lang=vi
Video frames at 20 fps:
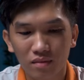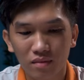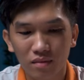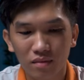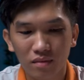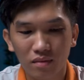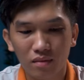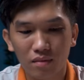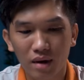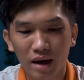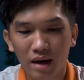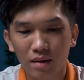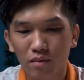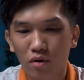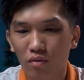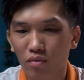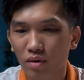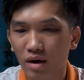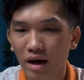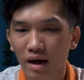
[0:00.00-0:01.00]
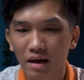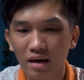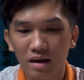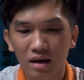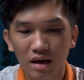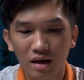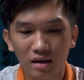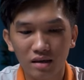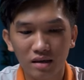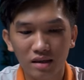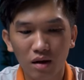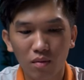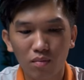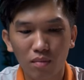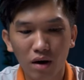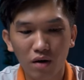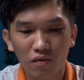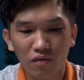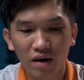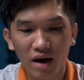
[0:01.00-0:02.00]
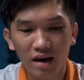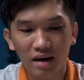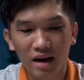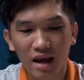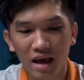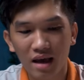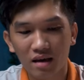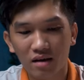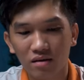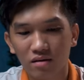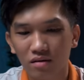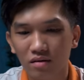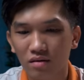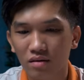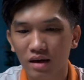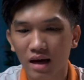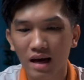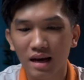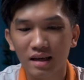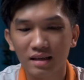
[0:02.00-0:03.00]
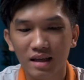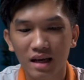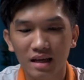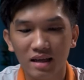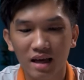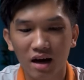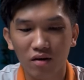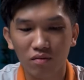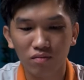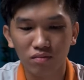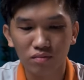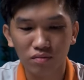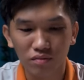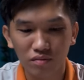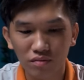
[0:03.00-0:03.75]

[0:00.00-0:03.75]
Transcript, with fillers: ừ, mang một cái à, tông màu vàng đen khá là sang trọng